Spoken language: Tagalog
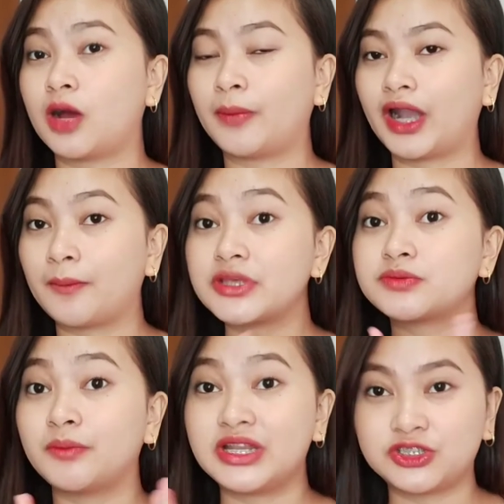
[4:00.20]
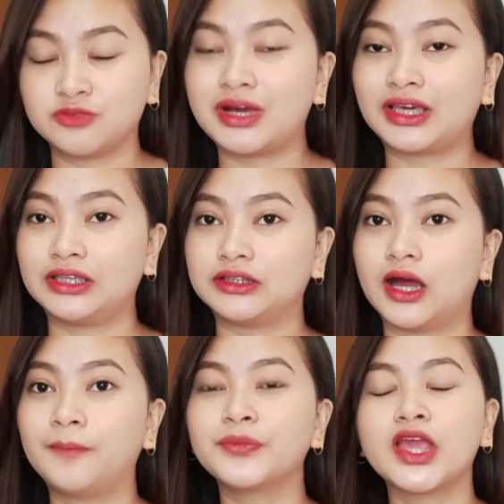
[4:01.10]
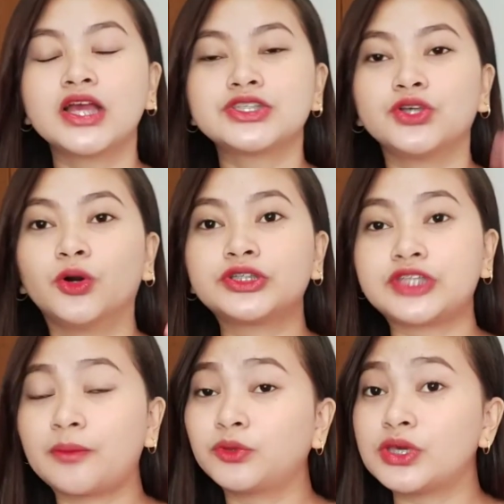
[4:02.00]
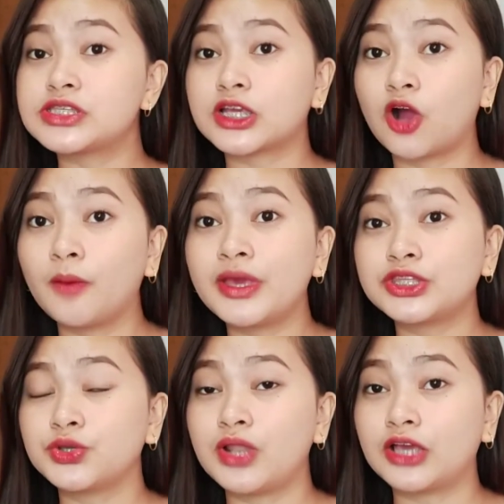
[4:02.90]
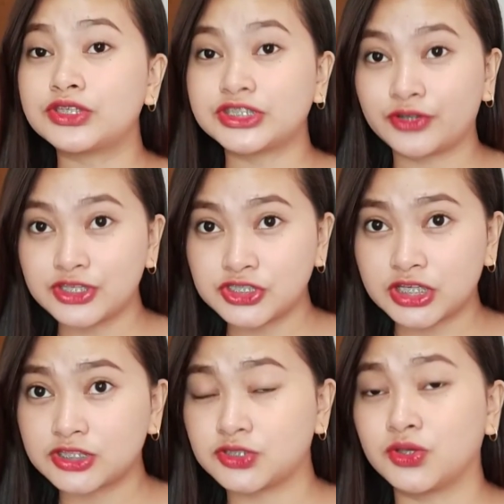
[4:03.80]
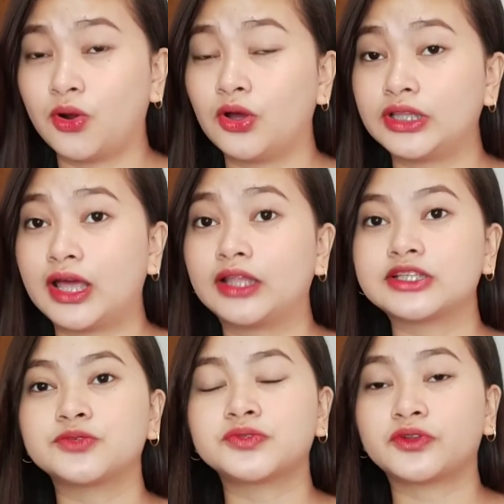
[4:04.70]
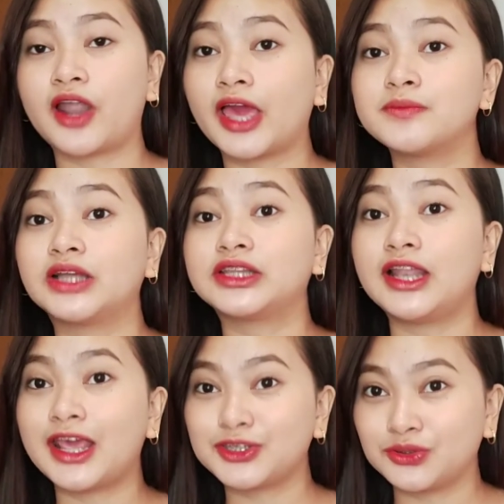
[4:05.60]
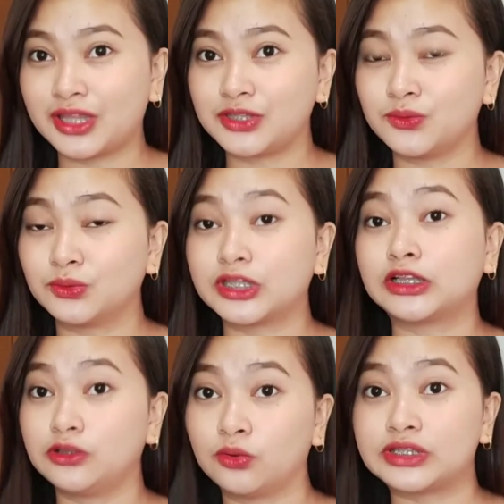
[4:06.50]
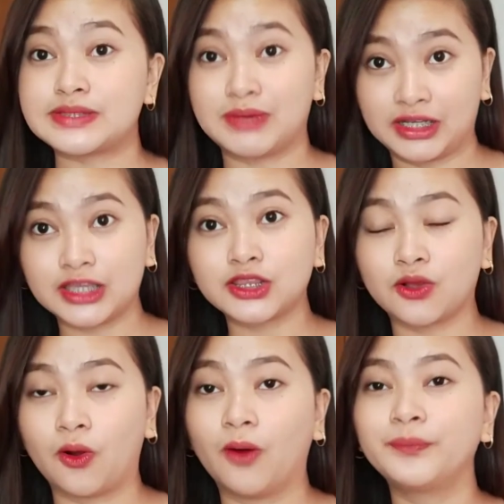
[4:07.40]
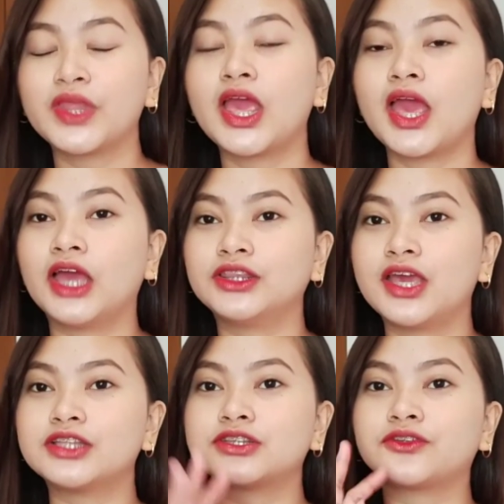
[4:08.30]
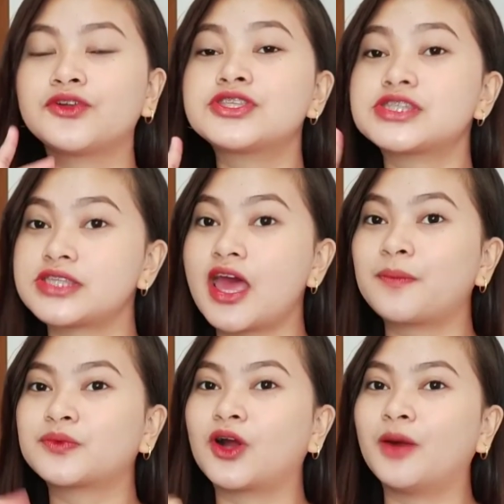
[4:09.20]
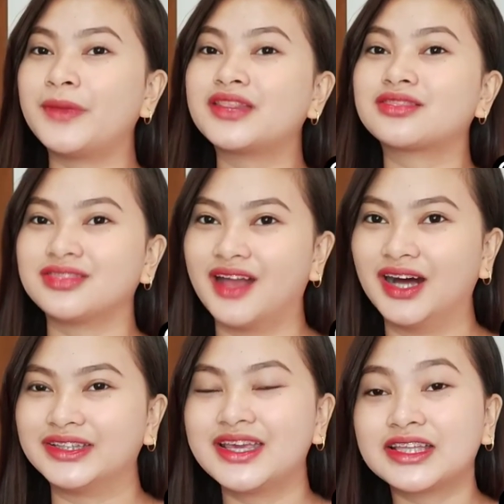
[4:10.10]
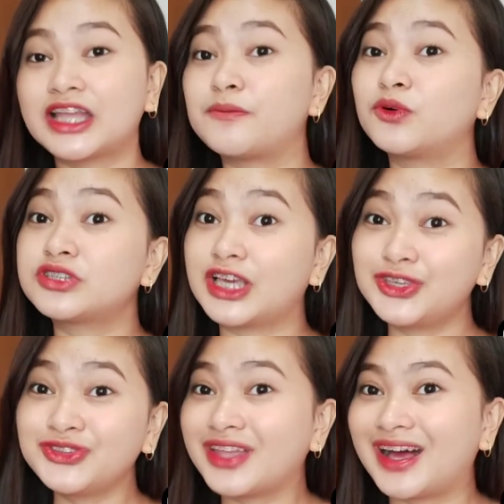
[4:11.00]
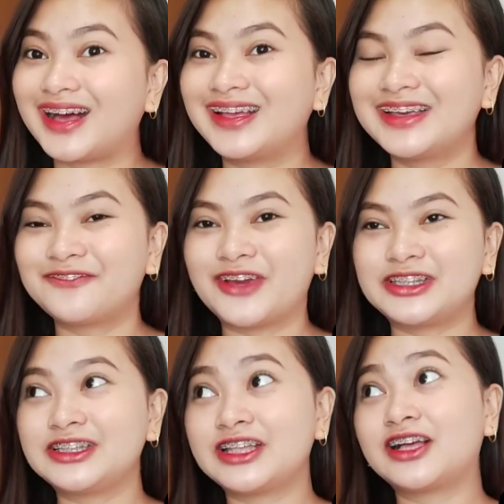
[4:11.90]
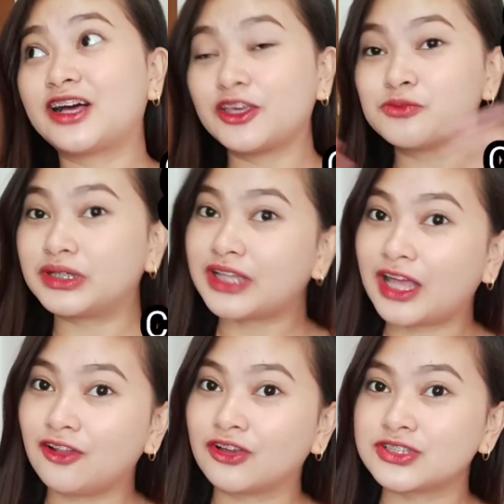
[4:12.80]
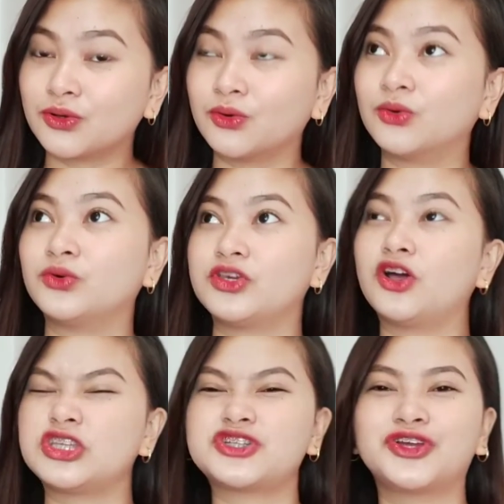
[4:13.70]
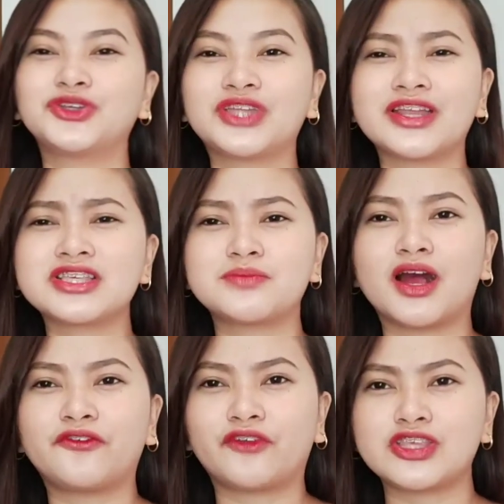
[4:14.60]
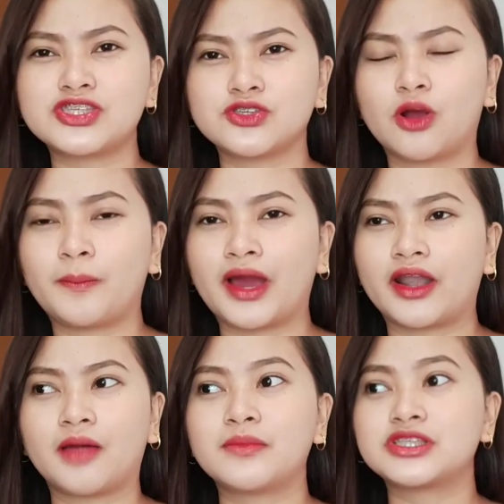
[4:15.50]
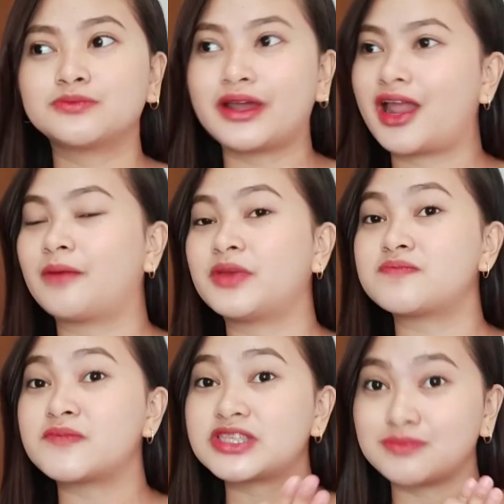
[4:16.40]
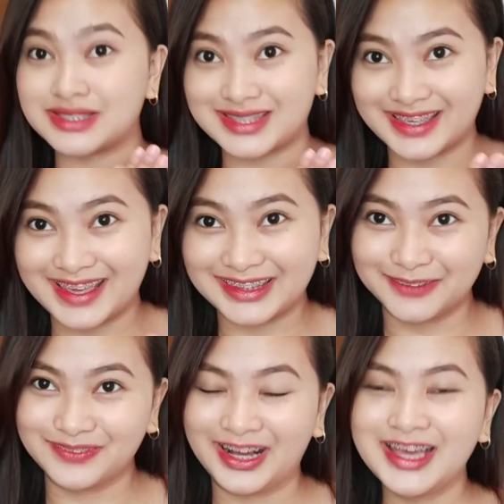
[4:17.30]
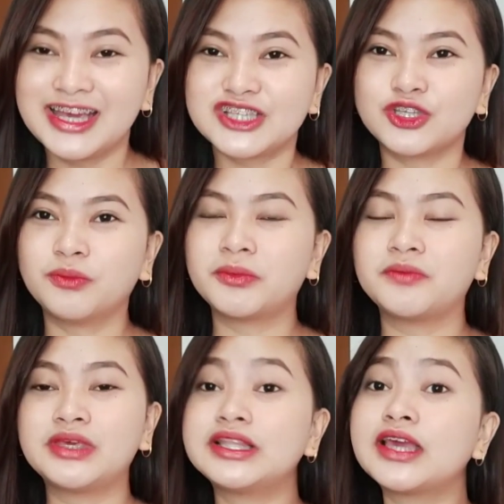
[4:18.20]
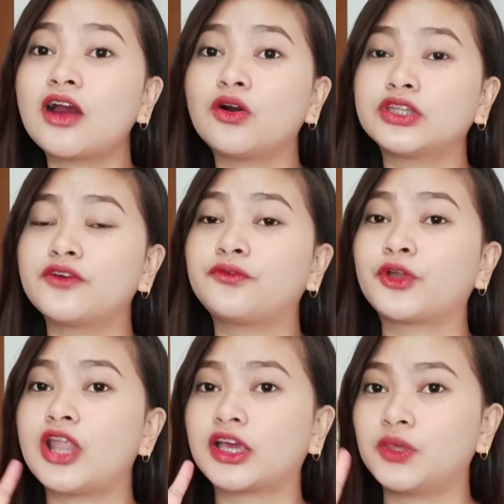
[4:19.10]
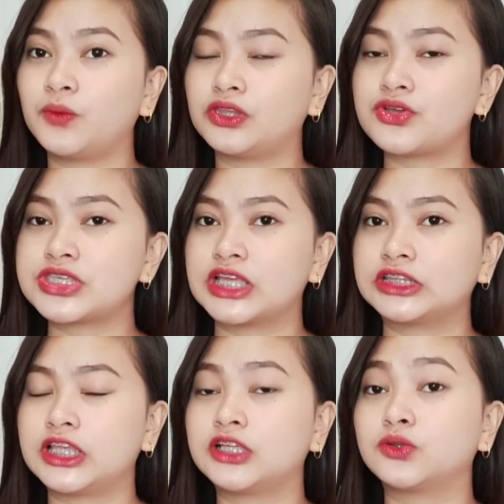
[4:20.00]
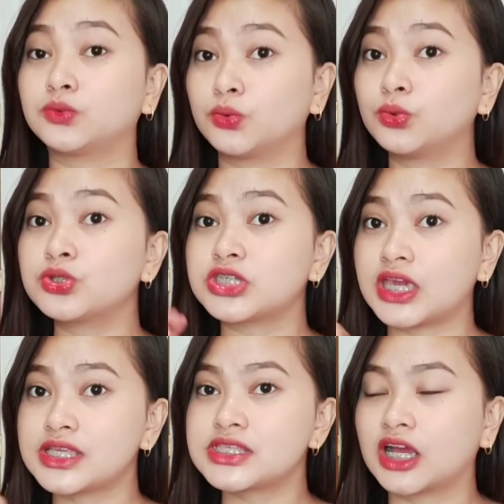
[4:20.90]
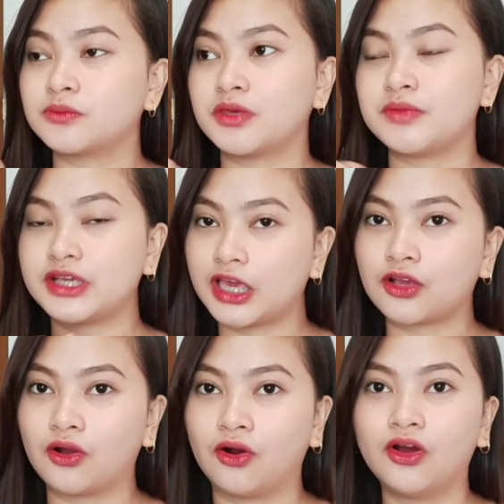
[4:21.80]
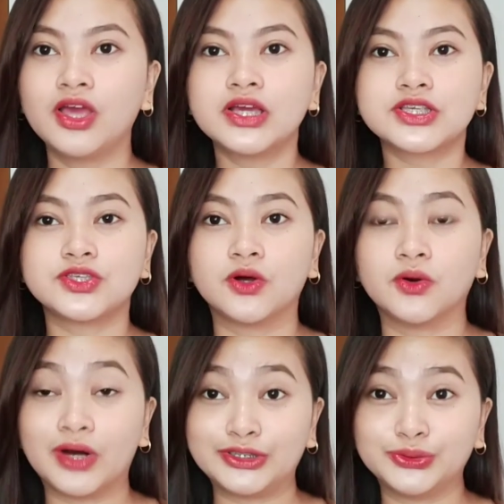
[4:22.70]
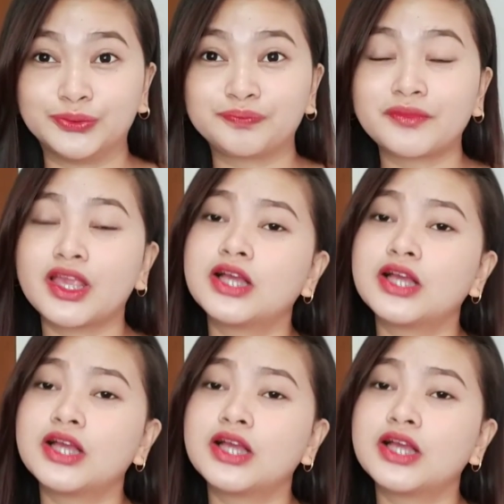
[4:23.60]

ko siya para mas mabilis nyo makita. So step 2 is i-comment nyo lang screenshots nyo na na-subscribe at na-like nyo na yung tatlong nabanggit ko. And then third step, comment doon. Tapos ayun na, pwede na kayong manalo. So yun, i-share nyo na rin sa mga friends nyo para mas marami, mas masaya, ba diba? So mamimili ako ng 4 lucky winners ng Tig to 2 shades ang ibibigay ko. So ayun.